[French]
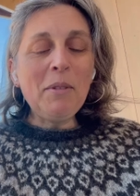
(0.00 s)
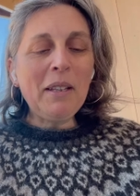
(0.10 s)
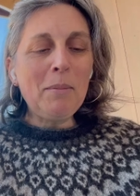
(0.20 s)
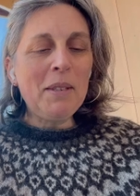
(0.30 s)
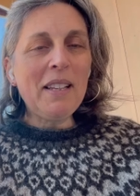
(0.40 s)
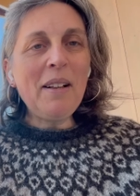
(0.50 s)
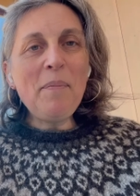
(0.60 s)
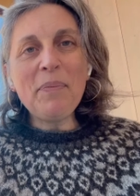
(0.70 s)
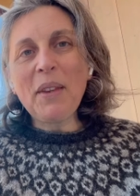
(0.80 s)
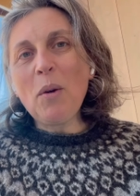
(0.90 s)
très bizarre.
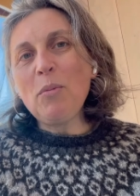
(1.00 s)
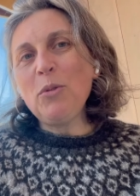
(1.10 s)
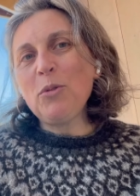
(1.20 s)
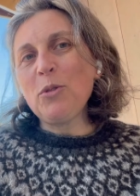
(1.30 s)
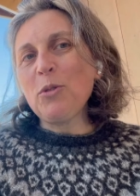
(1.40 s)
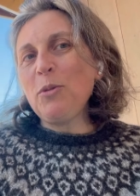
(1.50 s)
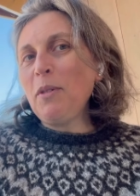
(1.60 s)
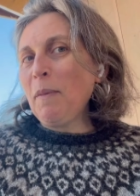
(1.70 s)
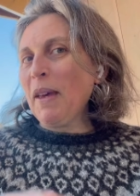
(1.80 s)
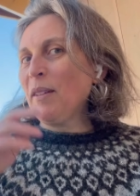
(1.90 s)
En plus aujourd'hui,
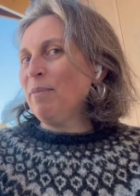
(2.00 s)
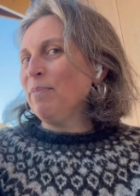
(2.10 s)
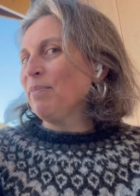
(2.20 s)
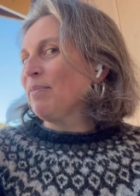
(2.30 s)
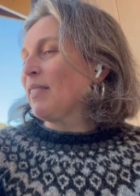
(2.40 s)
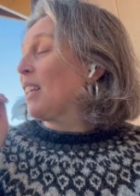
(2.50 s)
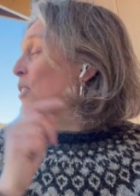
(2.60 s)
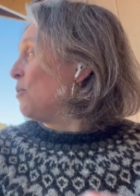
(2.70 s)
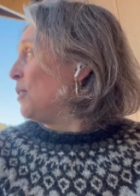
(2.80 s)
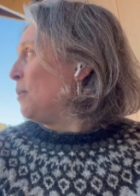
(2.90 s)
je bah,
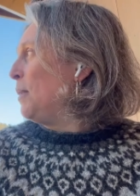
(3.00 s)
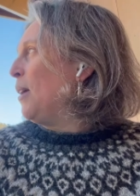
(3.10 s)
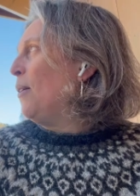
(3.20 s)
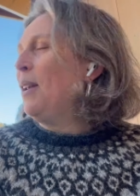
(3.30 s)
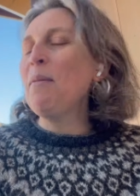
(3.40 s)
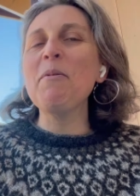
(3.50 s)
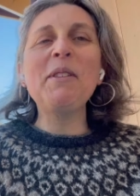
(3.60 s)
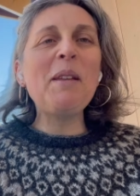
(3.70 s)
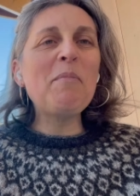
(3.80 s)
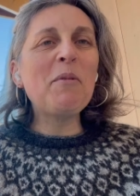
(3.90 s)
vous ai mis à la
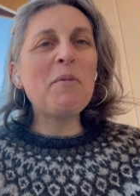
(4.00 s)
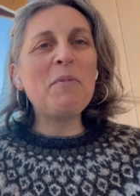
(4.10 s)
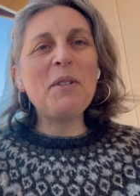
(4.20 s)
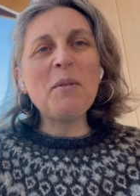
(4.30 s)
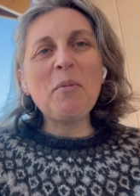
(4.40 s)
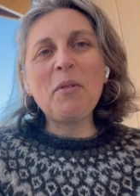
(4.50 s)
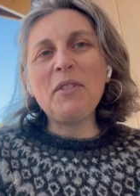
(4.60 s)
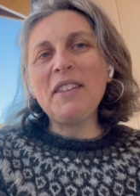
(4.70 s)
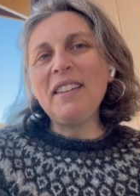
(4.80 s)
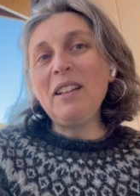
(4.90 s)
montagne pour qu'on puisse en
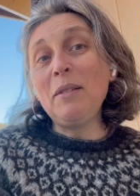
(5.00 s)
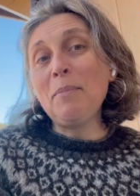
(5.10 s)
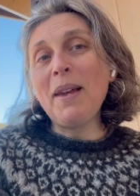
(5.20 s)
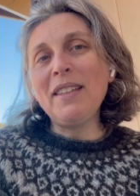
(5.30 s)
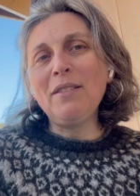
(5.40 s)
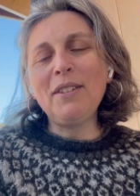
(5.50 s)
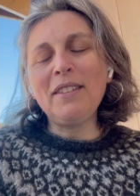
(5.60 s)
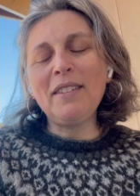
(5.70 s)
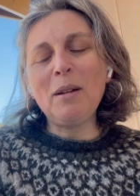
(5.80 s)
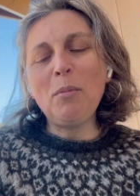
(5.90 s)
profiter, les magnifiques
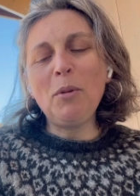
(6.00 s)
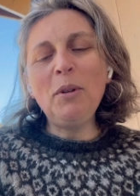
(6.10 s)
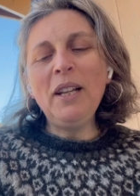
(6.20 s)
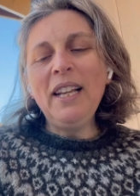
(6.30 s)
ciels bleus.